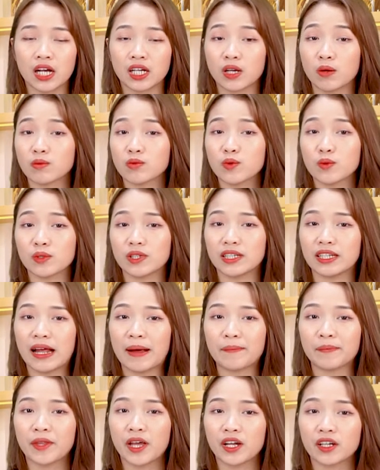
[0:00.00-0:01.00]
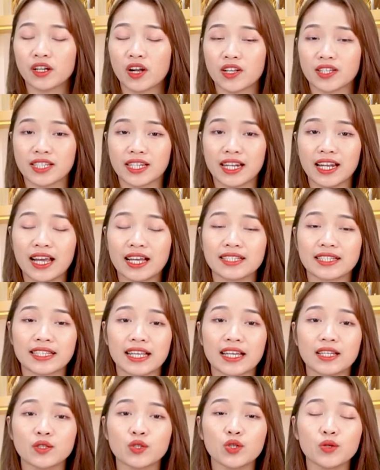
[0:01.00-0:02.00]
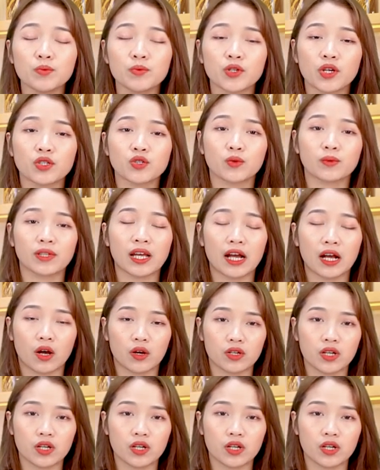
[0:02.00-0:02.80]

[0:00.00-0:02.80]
Công dụng thứ năm đó chính là sẽ giúp cho chúng ta có